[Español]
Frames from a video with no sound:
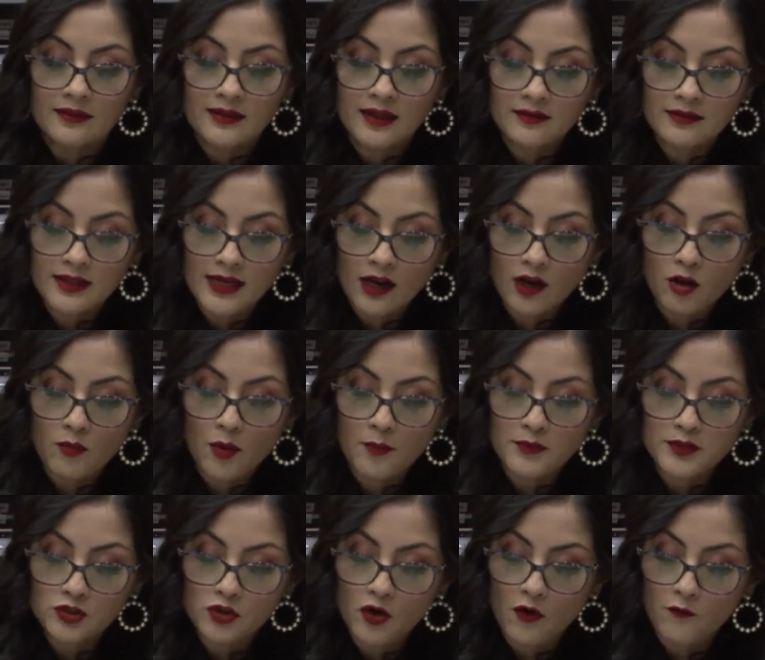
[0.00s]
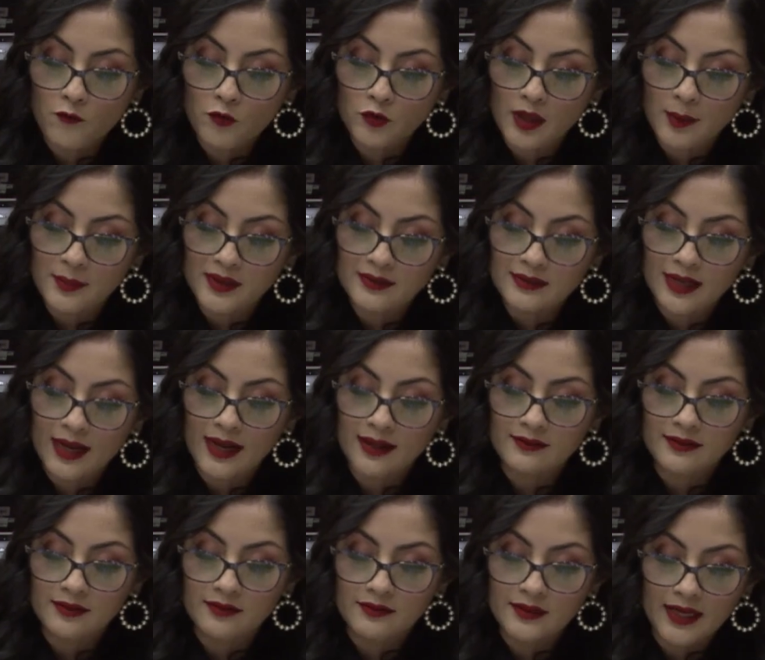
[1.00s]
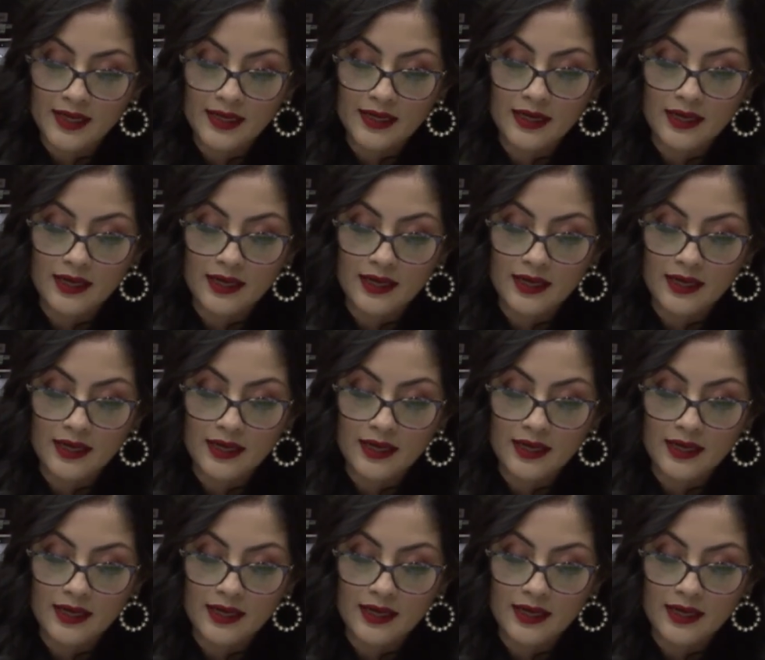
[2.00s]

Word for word: tendrá como misión fundamental atender